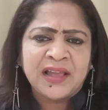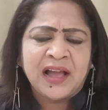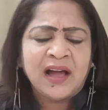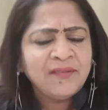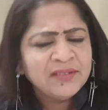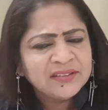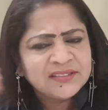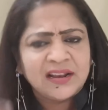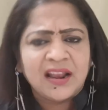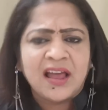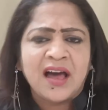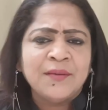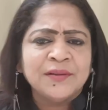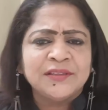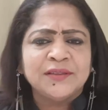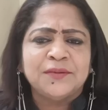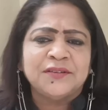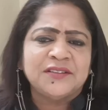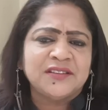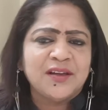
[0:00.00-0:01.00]
அவன்
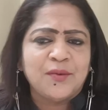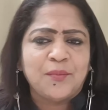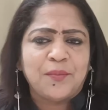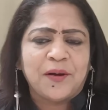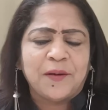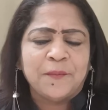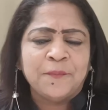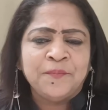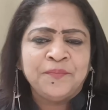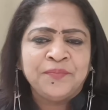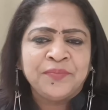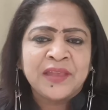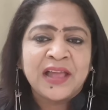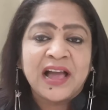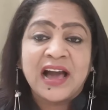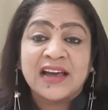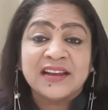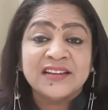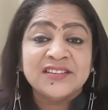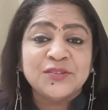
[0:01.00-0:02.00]
லாபத்தை மட்டும்தான் வைப்பான்
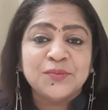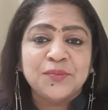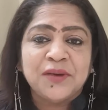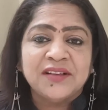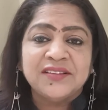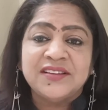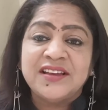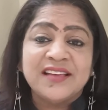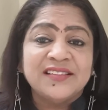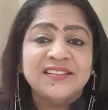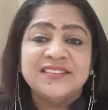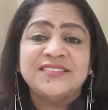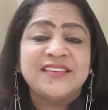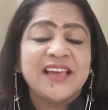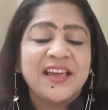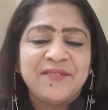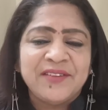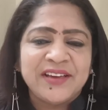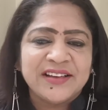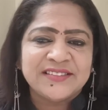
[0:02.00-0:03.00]
அரசு மாதிரி அந்த
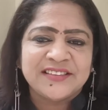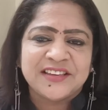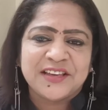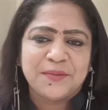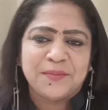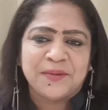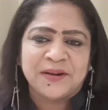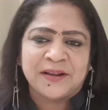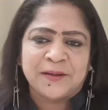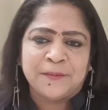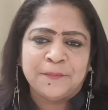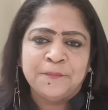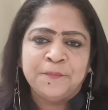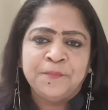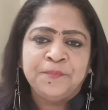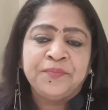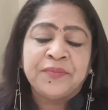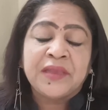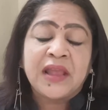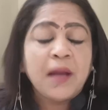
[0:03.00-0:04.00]
சேவையாக செய்ய மாட்டான்
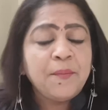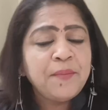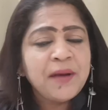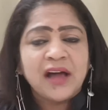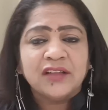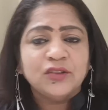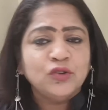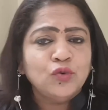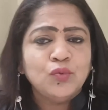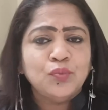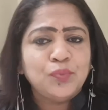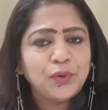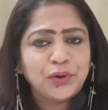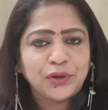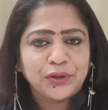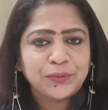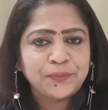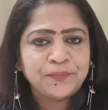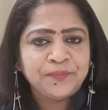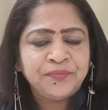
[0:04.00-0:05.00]
அப்போ அதுவும்
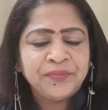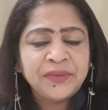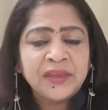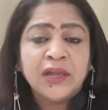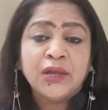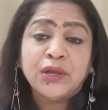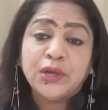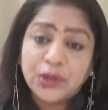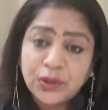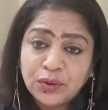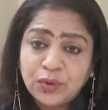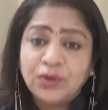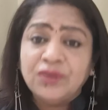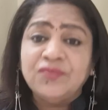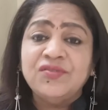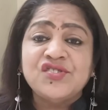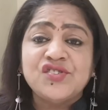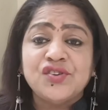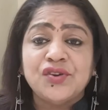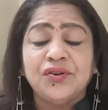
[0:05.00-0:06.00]
போயிடும் இன்னொரு
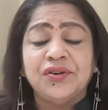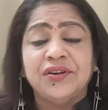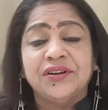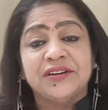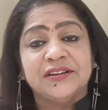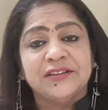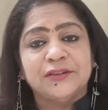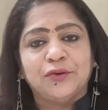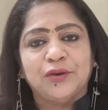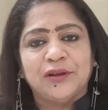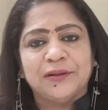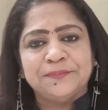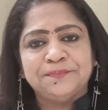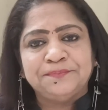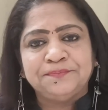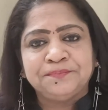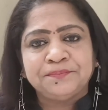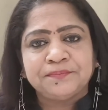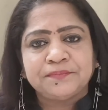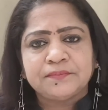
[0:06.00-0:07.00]
விஷயம் இருக்குது இதுக்குள்ள
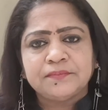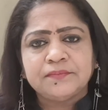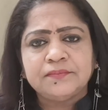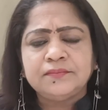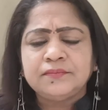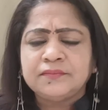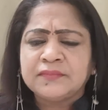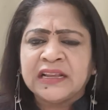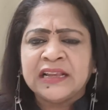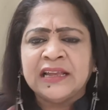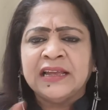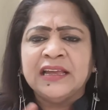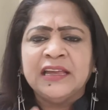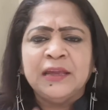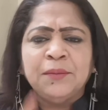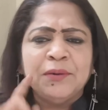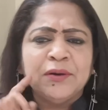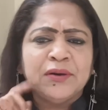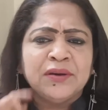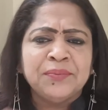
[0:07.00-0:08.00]

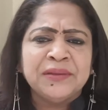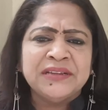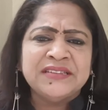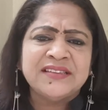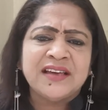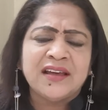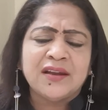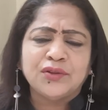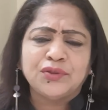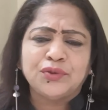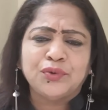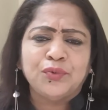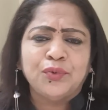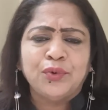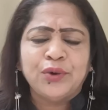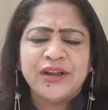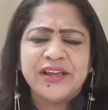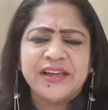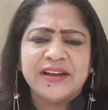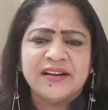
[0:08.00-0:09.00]
இப்போ மின்சாரத்து
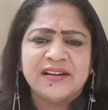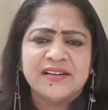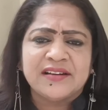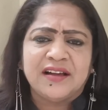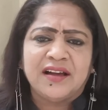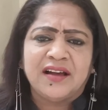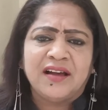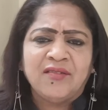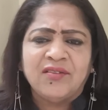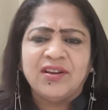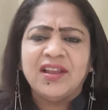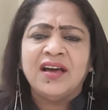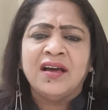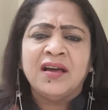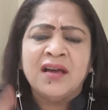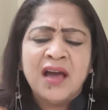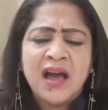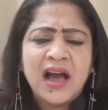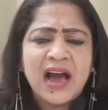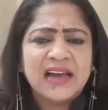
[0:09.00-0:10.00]
ஊழியர்கள் இருக்காங்க அவங்களாம்
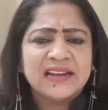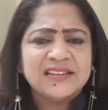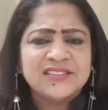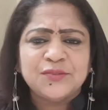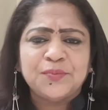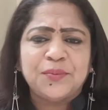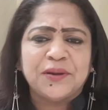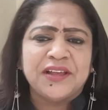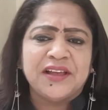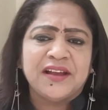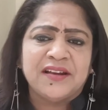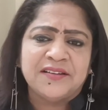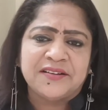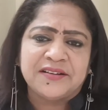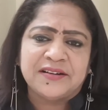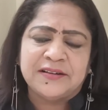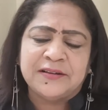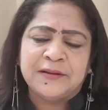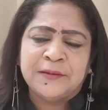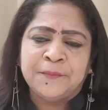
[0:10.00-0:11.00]
அரசு
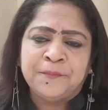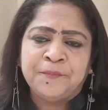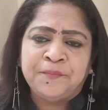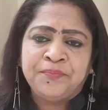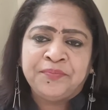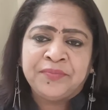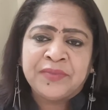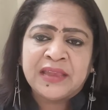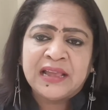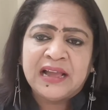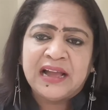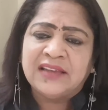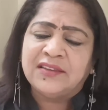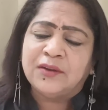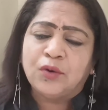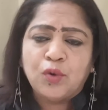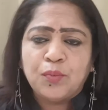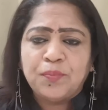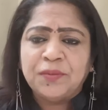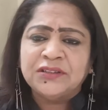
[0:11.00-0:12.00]
பணியாளர்கள்
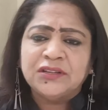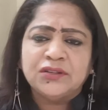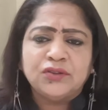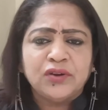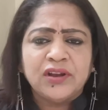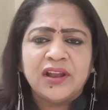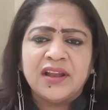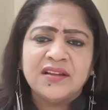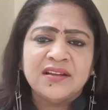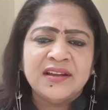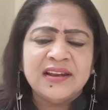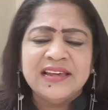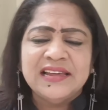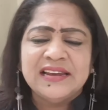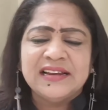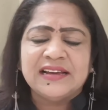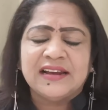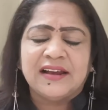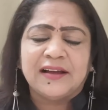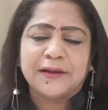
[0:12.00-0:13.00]
அதில் ஒப்பந்த தொழிலாளர்கள்
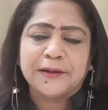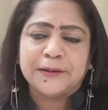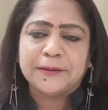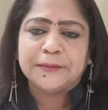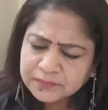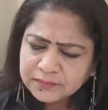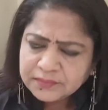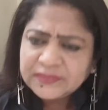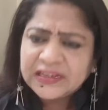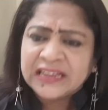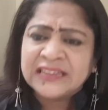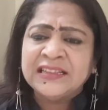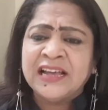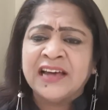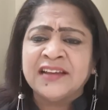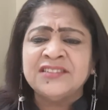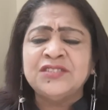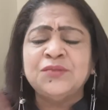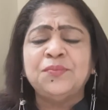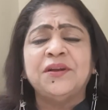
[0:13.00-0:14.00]
இருக்கிறாங்க இந்த
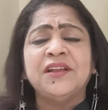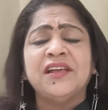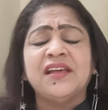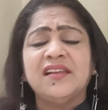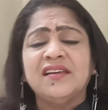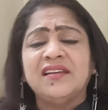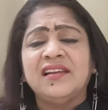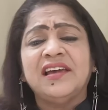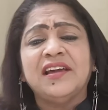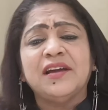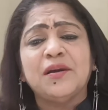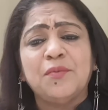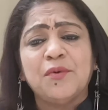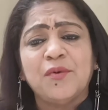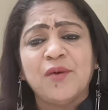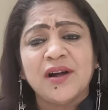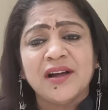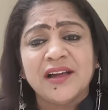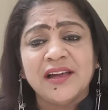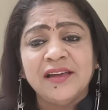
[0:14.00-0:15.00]
அரசு பணியாளர்கள் எங்கே
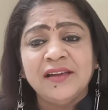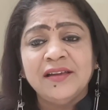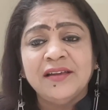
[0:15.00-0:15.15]
போவாங்க